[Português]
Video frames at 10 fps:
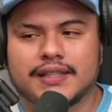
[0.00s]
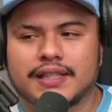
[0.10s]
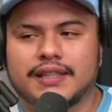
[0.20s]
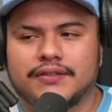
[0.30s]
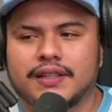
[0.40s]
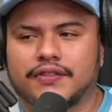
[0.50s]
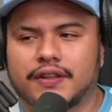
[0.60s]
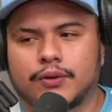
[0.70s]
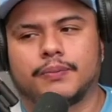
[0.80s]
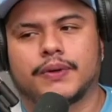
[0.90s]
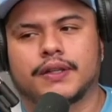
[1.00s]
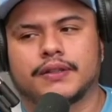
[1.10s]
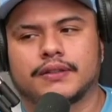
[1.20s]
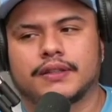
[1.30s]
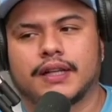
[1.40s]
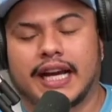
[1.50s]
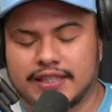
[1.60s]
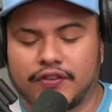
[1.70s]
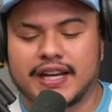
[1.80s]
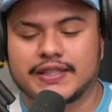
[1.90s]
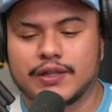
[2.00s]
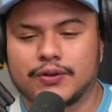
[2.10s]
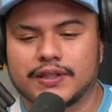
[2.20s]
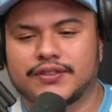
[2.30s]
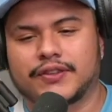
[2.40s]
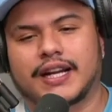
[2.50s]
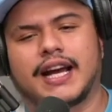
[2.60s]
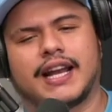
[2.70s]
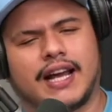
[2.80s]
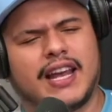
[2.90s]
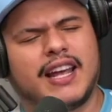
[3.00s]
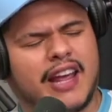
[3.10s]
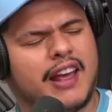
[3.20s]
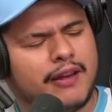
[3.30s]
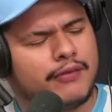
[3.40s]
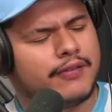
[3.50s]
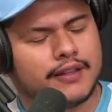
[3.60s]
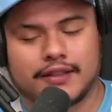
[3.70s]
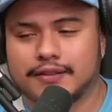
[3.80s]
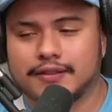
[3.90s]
vez você já deveria falar, opa. Aí você foi na segunda, você falou, cara, era, é, é. era, tipo